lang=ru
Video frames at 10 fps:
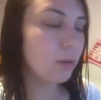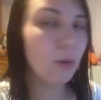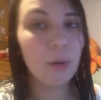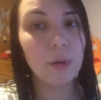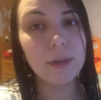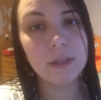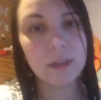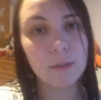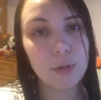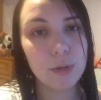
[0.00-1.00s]
но из-за
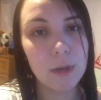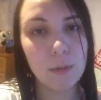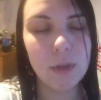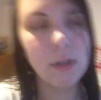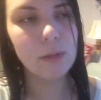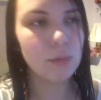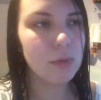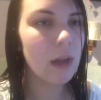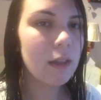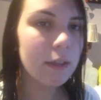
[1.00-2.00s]
того, что я очень сильно
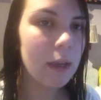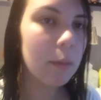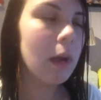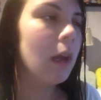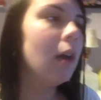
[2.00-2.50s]
устала там,